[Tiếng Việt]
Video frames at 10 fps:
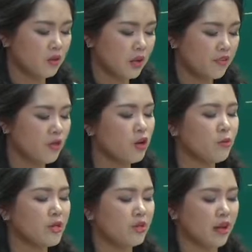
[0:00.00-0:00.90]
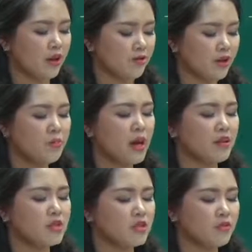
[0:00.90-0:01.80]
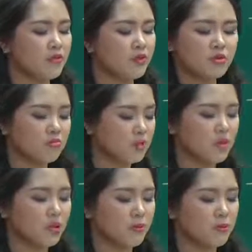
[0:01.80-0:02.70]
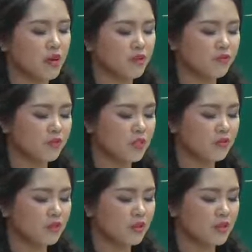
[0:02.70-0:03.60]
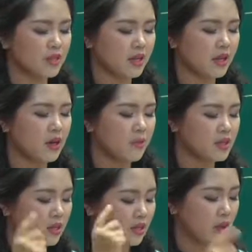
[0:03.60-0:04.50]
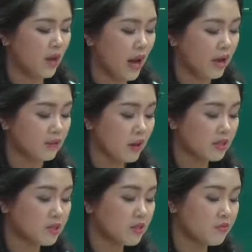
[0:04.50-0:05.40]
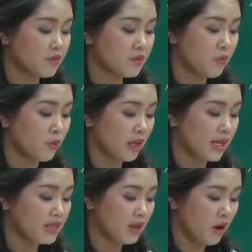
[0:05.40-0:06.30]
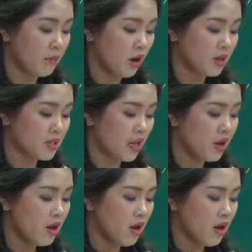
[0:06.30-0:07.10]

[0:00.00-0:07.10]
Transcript: cái phenomenon này với magnetic fields chưa cần biết magnetic field là gì mình chỉ cần hiểu à magnetic fields là một cái gì đó mà họ sẽ